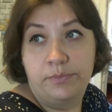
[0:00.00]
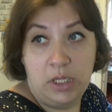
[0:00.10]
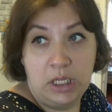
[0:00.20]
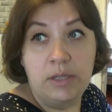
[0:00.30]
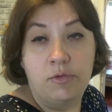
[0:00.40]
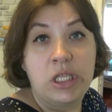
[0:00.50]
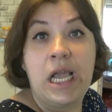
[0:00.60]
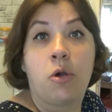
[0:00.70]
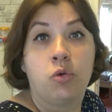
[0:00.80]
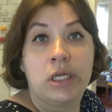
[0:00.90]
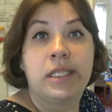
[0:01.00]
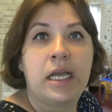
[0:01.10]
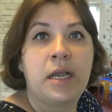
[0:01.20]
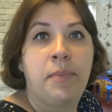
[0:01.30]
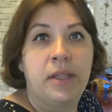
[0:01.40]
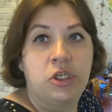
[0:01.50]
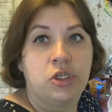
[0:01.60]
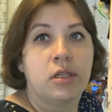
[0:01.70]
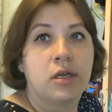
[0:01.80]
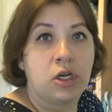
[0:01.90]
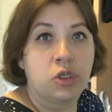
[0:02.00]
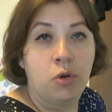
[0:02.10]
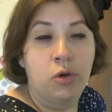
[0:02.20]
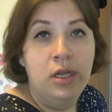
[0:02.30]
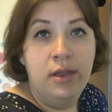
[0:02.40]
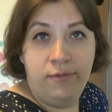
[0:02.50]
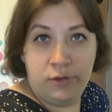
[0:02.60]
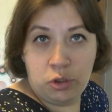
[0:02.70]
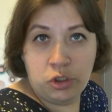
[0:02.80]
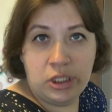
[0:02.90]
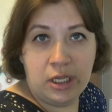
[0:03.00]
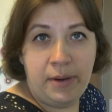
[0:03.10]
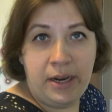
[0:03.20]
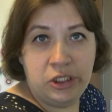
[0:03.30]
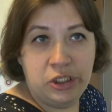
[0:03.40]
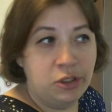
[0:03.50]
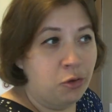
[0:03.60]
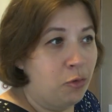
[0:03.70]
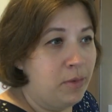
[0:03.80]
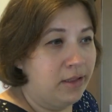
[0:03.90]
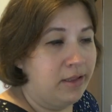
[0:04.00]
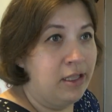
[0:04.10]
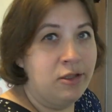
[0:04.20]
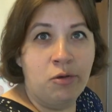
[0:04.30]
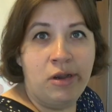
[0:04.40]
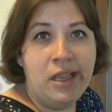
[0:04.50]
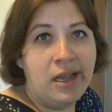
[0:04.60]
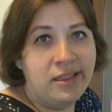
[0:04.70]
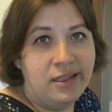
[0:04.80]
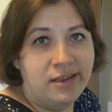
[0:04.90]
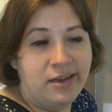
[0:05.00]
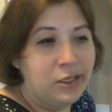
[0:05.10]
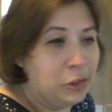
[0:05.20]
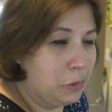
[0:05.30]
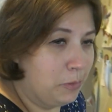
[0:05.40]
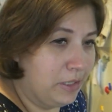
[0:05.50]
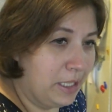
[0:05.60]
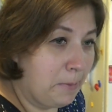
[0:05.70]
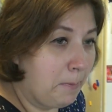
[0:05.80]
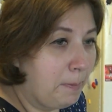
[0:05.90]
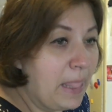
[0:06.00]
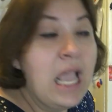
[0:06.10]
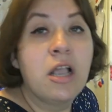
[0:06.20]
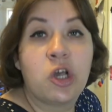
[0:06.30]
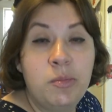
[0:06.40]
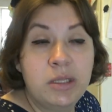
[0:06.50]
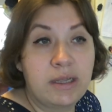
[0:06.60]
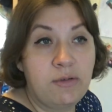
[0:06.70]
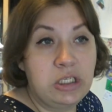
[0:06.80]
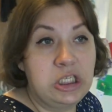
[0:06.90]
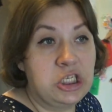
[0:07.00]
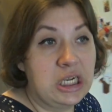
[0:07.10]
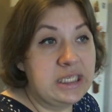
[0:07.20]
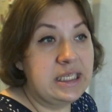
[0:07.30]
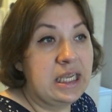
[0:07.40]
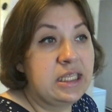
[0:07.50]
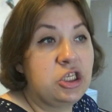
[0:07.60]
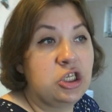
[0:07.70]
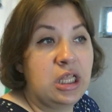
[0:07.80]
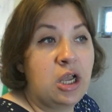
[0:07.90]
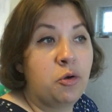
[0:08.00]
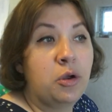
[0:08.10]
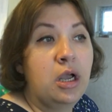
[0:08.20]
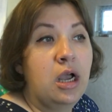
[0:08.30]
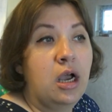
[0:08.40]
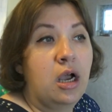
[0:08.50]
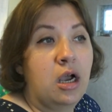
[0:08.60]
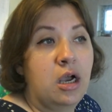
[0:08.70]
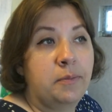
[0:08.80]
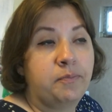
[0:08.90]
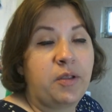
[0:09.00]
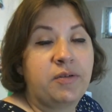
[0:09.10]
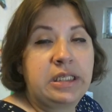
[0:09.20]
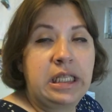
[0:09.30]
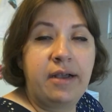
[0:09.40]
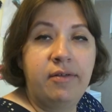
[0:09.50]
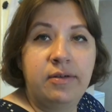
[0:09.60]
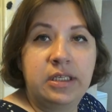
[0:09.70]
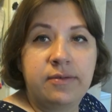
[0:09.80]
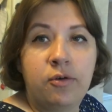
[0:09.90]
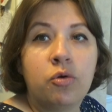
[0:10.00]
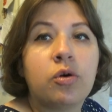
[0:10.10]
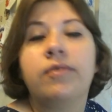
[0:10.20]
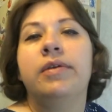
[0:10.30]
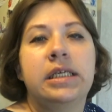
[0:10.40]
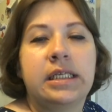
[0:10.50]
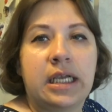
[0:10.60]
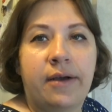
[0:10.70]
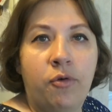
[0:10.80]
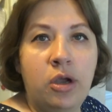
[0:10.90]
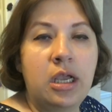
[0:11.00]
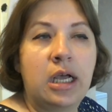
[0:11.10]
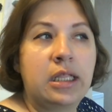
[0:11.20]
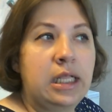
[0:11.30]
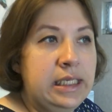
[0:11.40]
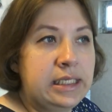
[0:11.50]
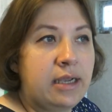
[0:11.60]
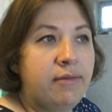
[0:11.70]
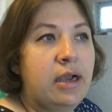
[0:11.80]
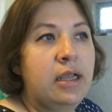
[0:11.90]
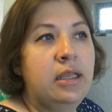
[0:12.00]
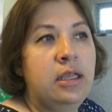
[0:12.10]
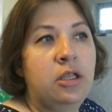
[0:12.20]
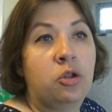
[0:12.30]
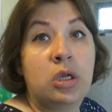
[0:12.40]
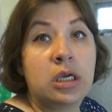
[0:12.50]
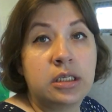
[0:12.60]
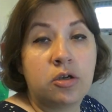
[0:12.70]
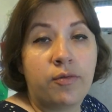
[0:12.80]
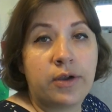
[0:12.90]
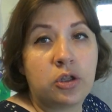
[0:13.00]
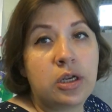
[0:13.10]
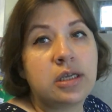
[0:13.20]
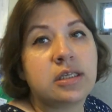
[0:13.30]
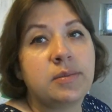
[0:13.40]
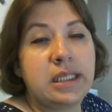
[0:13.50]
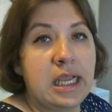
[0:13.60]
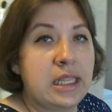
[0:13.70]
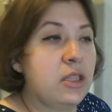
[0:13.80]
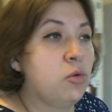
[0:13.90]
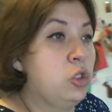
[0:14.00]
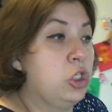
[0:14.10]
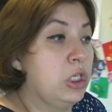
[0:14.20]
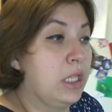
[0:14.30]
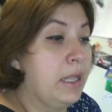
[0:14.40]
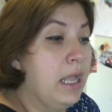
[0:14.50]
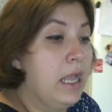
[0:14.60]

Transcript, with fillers: Ну, это вот я куда-то так положила хорошо. Вы тоже так прячете документы или только я одна такая особенная? Кроме того, сейчас я начинаю Эм, восстанавливать свой уровень языковой, английского и других языков, которые я самостоятельно учила.